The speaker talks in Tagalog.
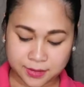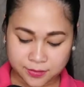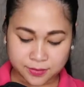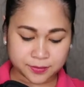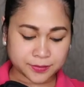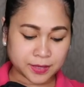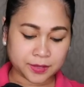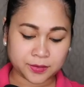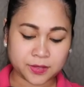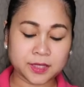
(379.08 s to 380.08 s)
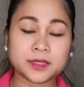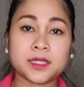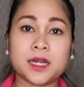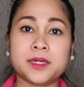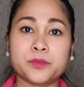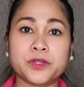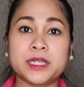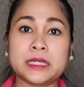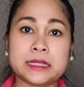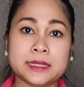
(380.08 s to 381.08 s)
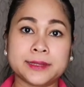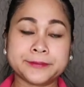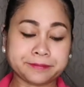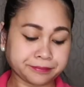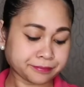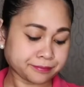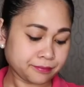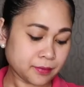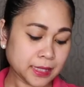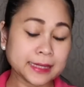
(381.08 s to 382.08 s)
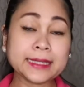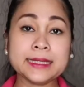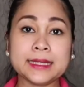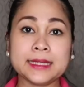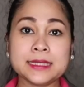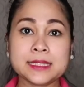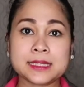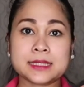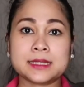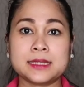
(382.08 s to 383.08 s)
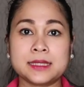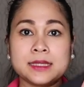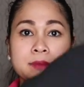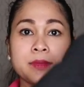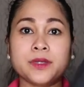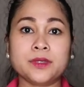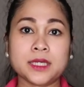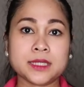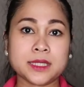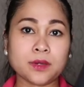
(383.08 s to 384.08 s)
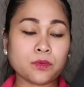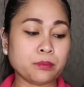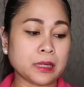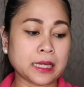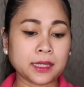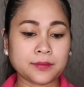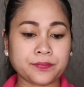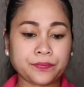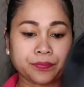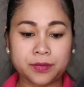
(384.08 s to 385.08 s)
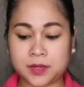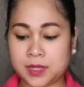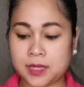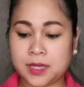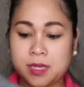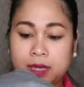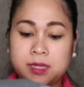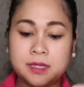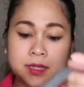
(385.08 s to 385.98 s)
akong ano, Under Armour na leggings. Meron na kasi akong black. And